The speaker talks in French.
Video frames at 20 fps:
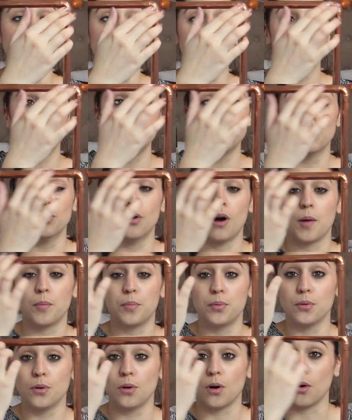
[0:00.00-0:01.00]
tuyau un
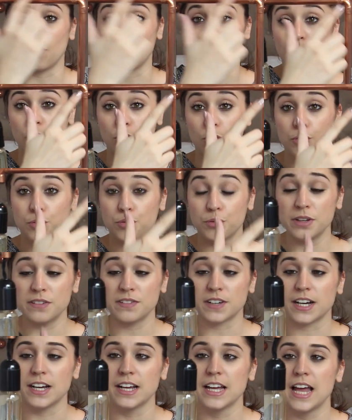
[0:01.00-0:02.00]
peu en,
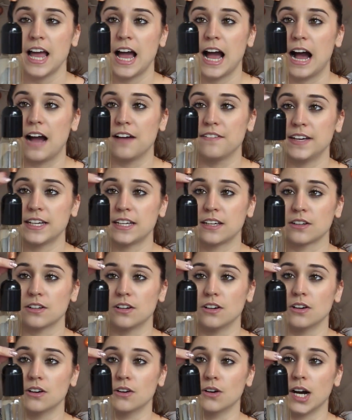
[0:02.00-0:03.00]
cuivre
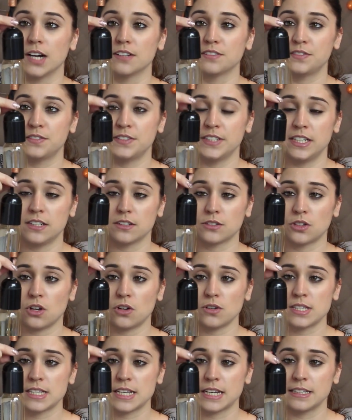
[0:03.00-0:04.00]
avec euh, un fil
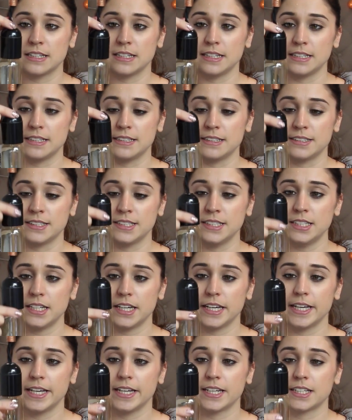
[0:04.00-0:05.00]
torsadé ici
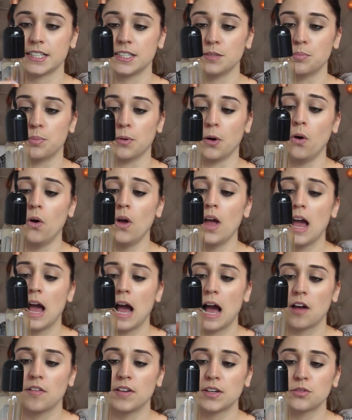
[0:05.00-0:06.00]
et qui pend
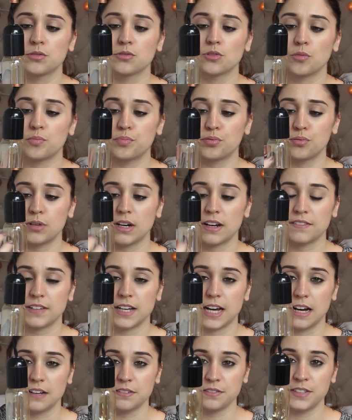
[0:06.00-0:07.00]
avec une ampoule
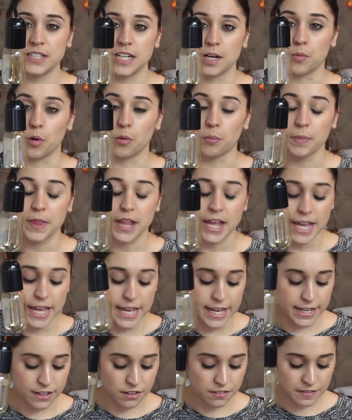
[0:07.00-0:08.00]
à, filament.
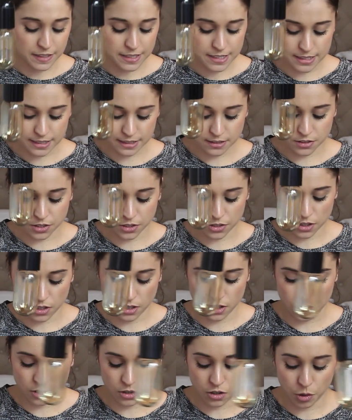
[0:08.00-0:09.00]
Et en fait cette
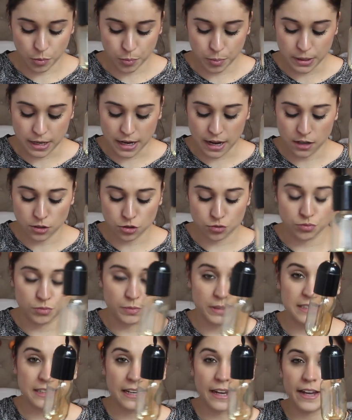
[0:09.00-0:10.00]
euh, lampe là, je vous
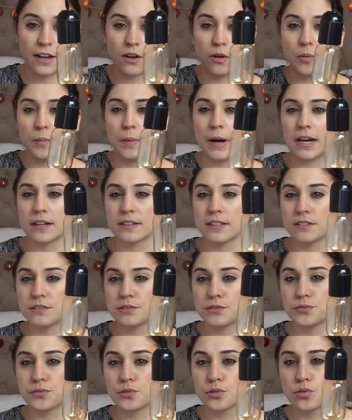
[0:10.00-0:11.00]
mettrai en barre
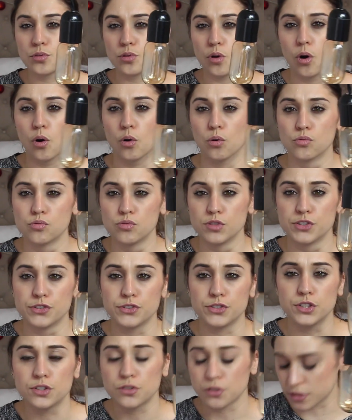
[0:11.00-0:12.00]
d'infos ou
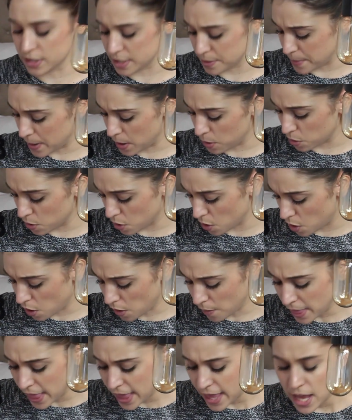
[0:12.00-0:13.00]
ici, je ne sais pas
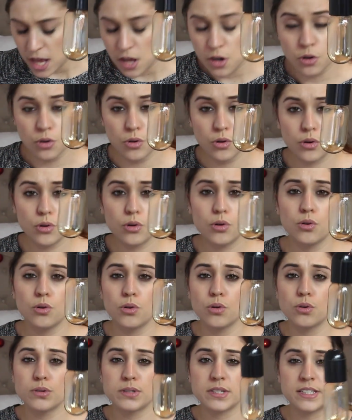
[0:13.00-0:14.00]
encore, le
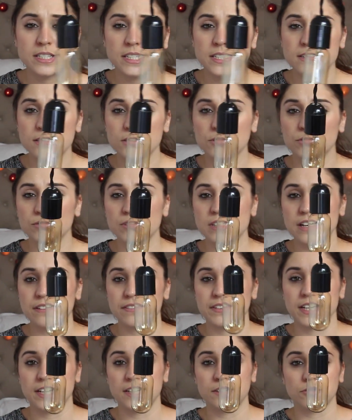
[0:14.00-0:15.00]
site dont ça
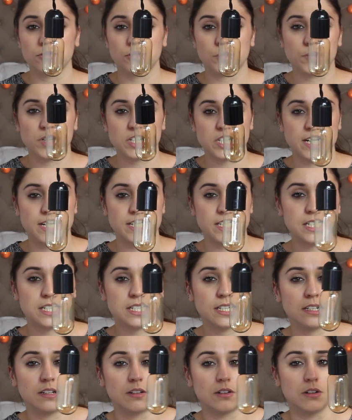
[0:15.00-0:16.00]
vient. Donc moi je l'ai
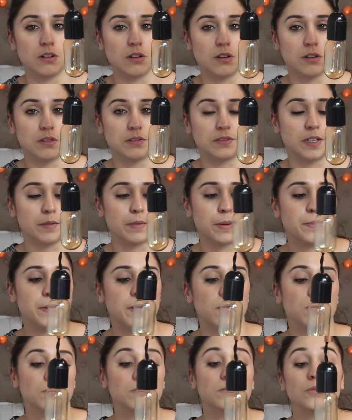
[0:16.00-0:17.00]
acheté, enfin mes parents